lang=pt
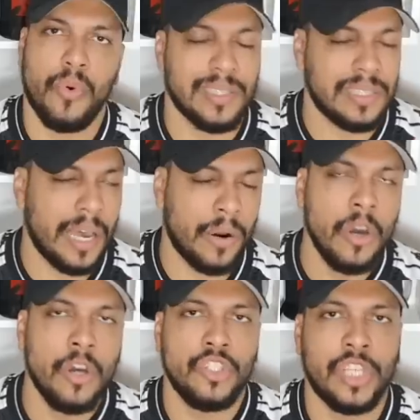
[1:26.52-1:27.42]
por 1 a
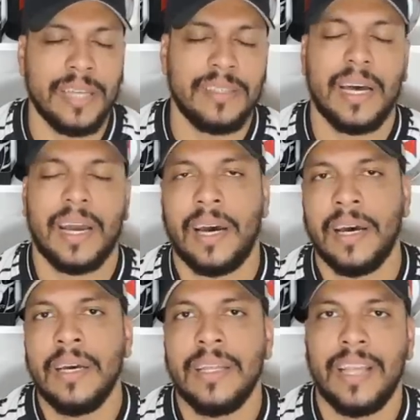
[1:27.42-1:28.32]
0, já
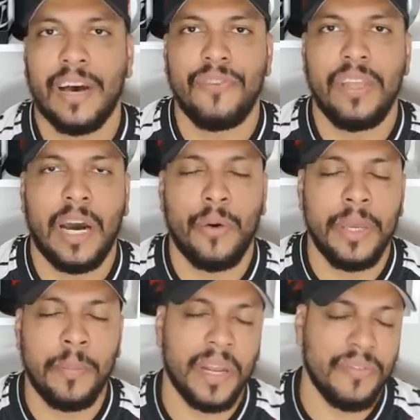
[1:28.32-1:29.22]
estará na final
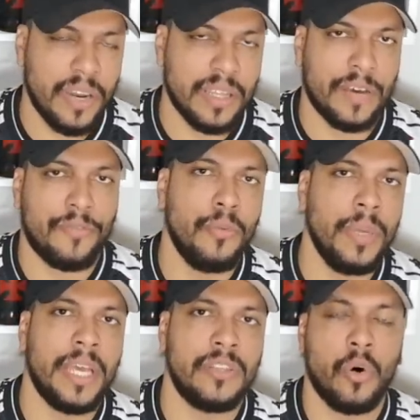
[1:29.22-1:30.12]
aí para enfrentar
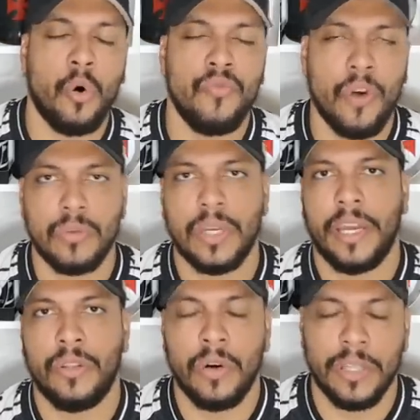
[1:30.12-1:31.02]
Fluminense ou Volta
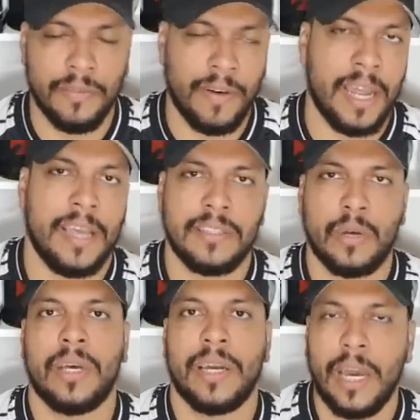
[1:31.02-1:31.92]
Redonda. Vale
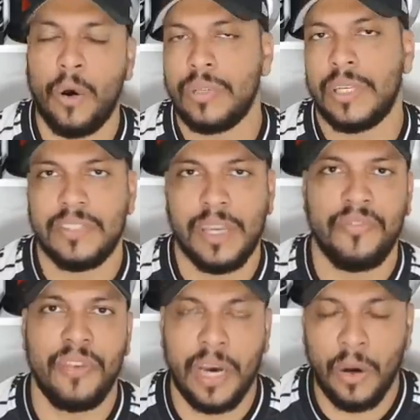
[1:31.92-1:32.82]
ressaltar que a outra
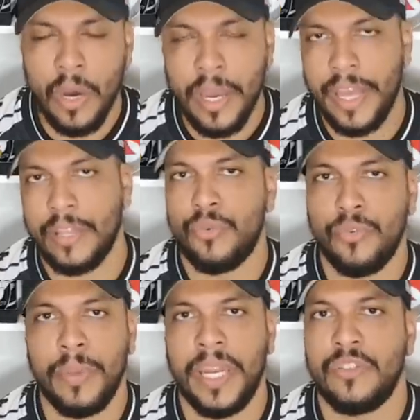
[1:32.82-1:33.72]
semifinal entre o
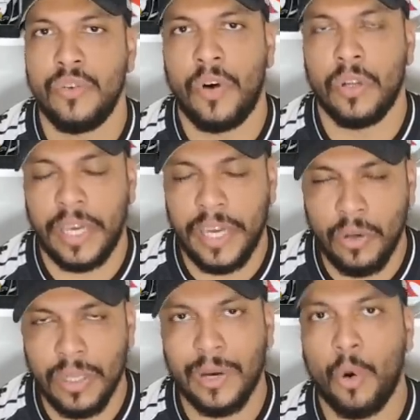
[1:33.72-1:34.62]
Fluminense e o Volta
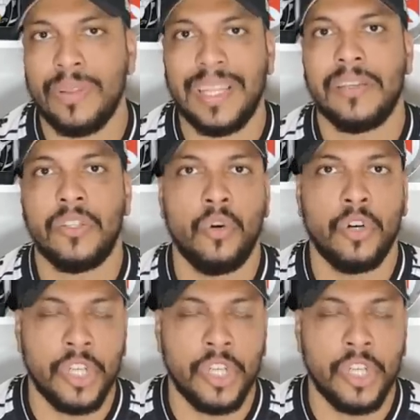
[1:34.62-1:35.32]
Redonda acontece